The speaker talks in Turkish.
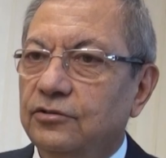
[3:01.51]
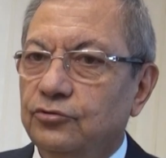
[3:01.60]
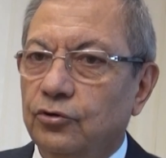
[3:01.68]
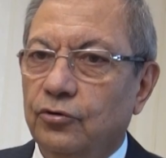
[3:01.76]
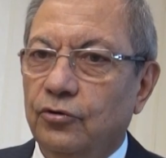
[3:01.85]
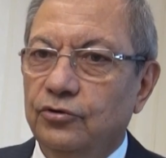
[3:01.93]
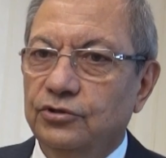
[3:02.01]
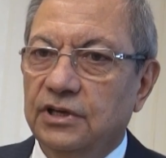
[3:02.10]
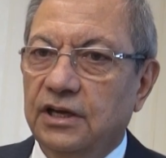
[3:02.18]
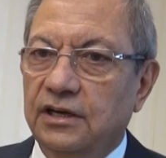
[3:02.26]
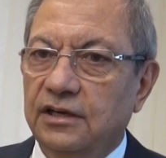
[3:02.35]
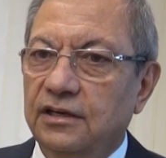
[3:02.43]
Çok
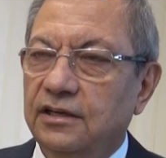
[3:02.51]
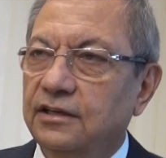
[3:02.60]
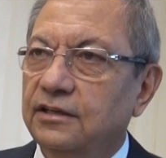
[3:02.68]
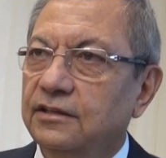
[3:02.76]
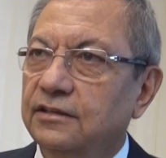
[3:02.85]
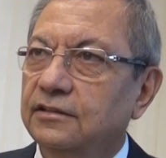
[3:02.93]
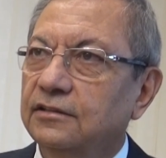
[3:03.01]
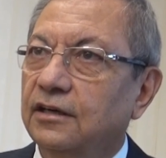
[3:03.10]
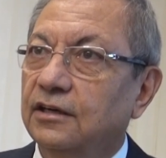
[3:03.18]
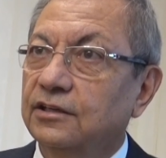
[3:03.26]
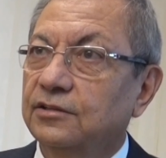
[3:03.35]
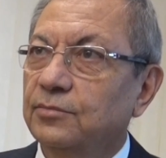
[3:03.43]
özel e,
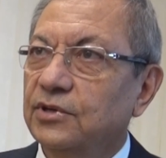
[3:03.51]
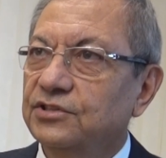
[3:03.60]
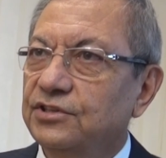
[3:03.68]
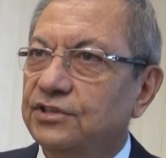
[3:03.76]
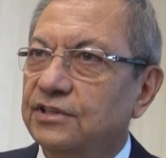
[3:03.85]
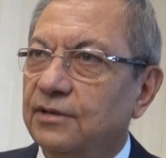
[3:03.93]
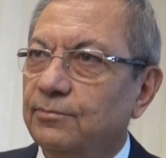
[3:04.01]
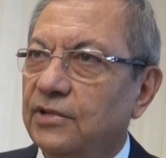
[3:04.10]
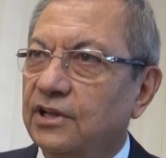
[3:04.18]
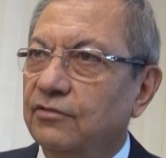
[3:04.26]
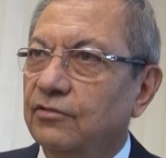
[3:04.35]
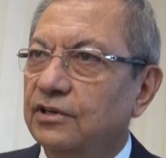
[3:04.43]
arıtma
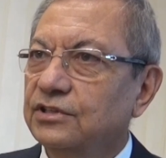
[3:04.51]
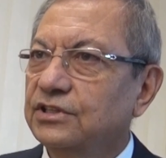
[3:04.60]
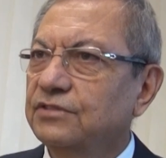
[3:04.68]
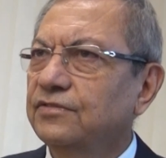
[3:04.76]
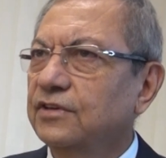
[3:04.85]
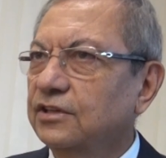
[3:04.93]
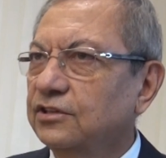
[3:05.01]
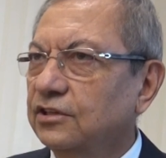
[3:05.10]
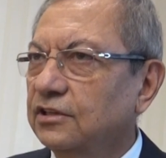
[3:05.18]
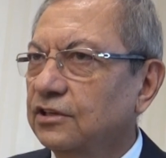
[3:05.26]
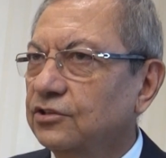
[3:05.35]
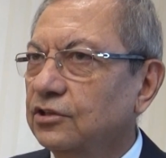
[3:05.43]
sistemleri var. Sıfır
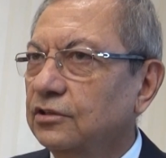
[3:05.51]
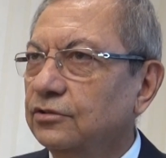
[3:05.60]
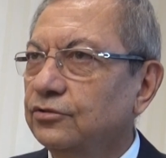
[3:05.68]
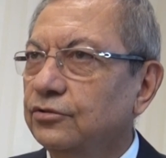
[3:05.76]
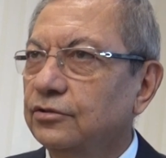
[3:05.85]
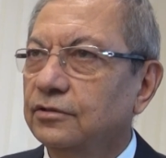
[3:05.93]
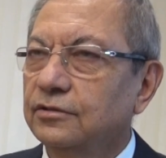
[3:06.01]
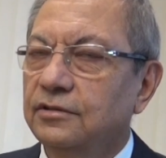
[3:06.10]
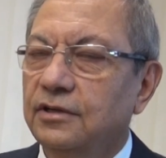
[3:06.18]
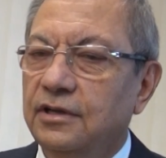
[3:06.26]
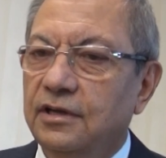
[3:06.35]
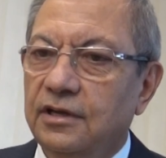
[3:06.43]
atıkla çalışıyor.
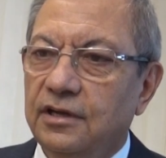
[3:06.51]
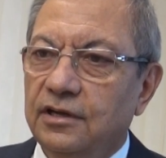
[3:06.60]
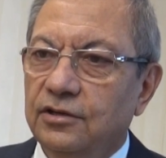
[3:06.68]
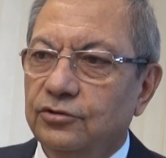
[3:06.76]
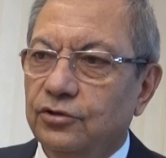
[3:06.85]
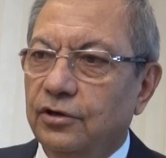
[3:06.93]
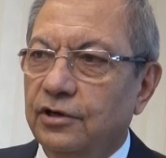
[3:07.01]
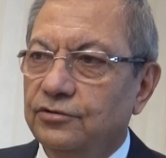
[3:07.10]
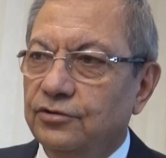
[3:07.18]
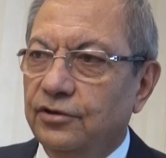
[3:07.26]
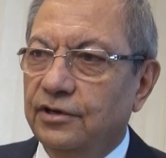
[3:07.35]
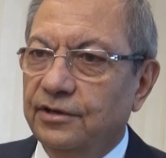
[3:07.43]
Şöyle
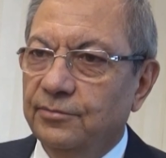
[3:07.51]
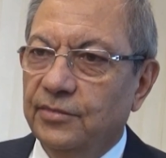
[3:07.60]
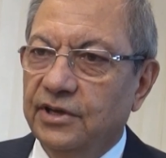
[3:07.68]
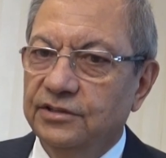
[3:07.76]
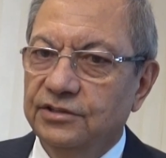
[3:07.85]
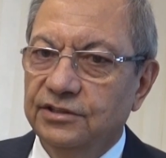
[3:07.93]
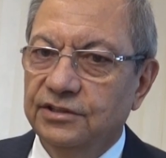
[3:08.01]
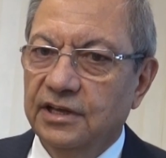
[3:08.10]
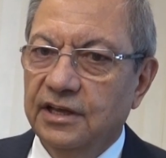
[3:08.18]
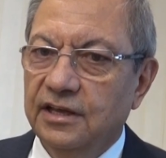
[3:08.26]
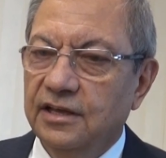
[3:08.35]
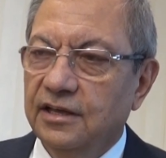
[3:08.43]
söyleyeyim ben size